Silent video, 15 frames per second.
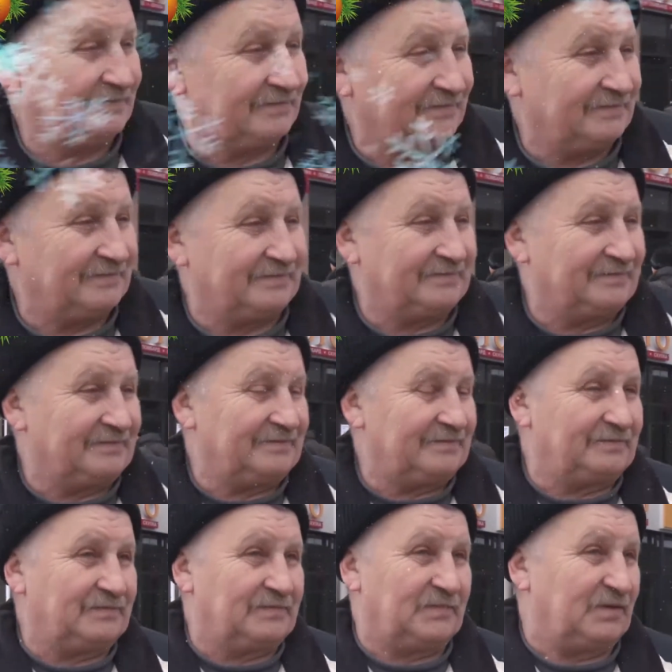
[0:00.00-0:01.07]
вот в чем его
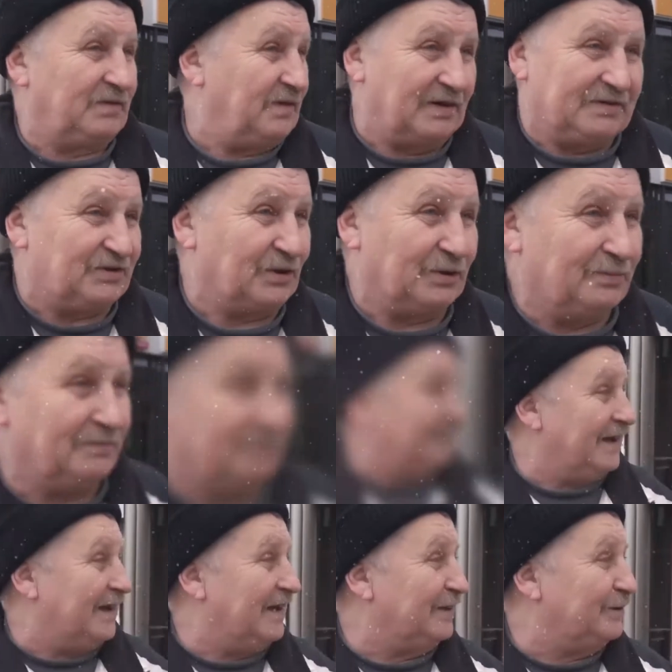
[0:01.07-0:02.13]
приказ? Во всем.
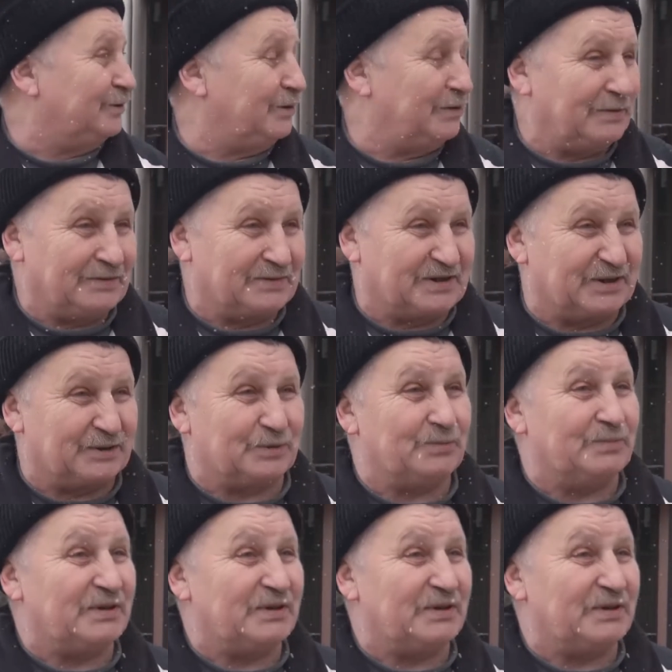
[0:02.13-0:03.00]
Я одно вам скажу.